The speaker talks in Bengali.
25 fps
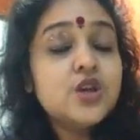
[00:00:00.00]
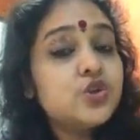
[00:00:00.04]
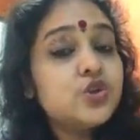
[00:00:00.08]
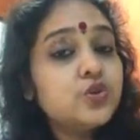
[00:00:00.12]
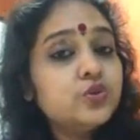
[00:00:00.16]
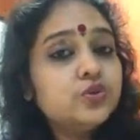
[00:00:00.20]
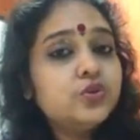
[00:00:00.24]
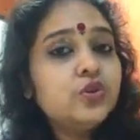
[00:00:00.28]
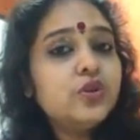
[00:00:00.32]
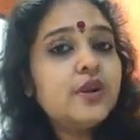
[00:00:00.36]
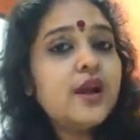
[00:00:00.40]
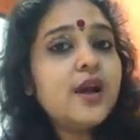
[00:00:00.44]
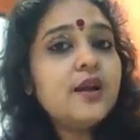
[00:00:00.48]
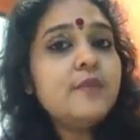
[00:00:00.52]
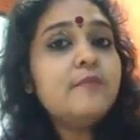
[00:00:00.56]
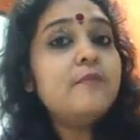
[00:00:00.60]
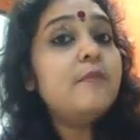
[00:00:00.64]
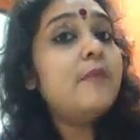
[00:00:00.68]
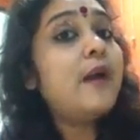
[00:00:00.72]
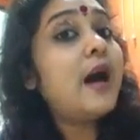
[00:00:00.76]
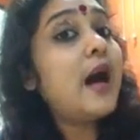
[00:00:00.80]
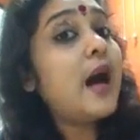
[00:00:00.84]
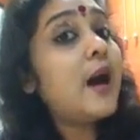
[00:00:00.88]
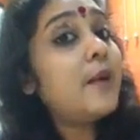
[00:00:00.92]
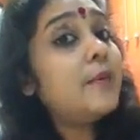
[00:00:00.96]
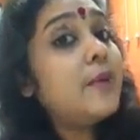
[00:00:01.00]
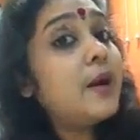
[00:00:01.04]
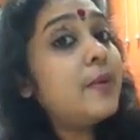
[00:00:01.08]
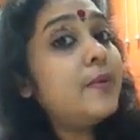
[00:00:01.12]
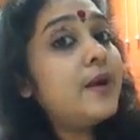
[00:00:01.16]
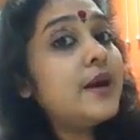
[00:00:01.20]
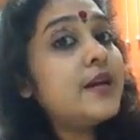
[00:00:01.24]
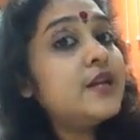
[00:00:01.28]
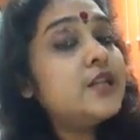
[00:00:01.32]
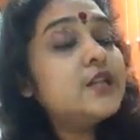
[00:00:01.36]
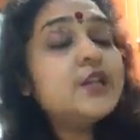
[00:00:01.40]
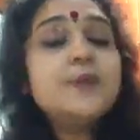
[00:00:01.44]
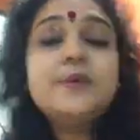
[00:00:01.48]
সুতরাং মা
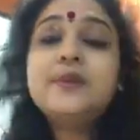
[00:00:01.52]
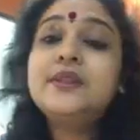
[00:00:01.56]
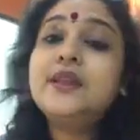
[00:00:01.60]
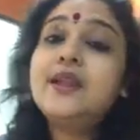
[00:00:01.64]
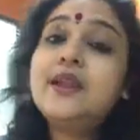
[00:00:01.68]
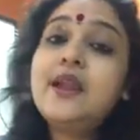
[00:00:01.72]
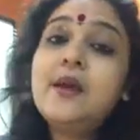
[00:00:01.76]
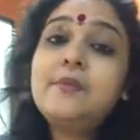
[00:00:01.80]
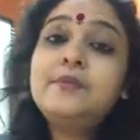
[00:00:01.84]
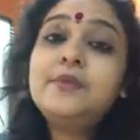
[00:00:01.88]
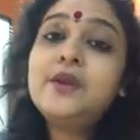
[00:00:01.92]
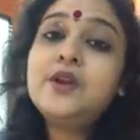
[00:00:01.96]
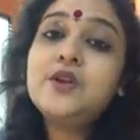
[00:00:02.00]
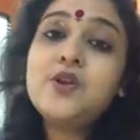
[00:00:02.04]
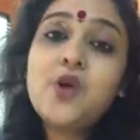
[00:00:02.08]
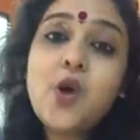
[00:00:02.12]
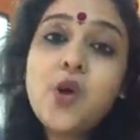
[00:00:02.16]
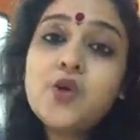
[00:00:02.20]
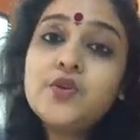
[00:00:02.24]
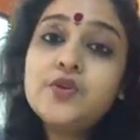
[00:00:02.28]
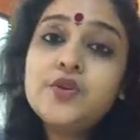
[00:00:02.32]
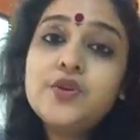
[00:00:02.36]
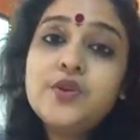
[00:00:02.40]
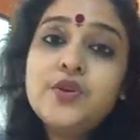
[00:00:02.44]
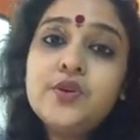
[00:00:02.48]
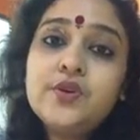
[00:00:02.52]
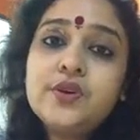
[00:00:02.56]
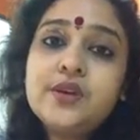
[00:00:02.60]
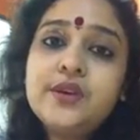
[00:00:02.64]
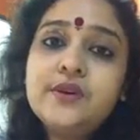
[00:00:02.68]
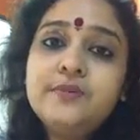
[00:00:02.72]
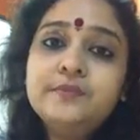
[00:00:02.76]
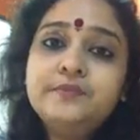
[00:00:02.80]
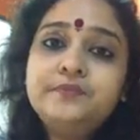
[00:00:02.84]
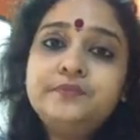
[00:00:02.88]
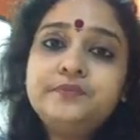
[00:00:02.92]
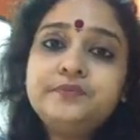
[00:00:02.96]
বাবা হিসেবে তাহলে আপনার করণীয় কি